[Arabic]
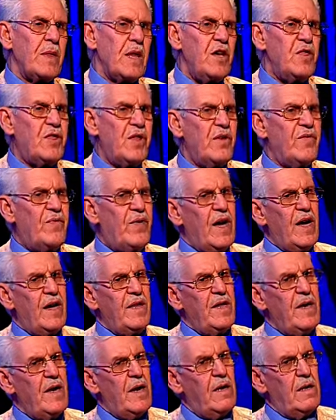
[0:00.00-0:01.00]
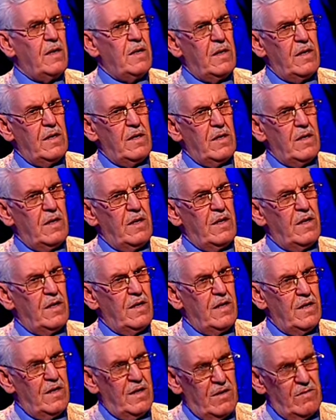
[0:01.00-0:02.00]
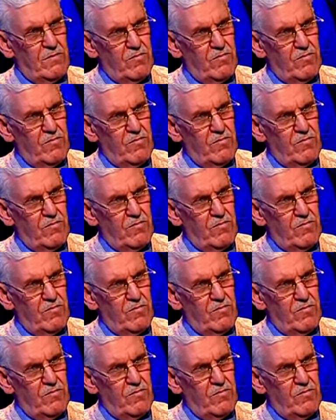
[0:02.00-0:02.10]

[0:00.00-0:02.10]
إذا فأنا آه،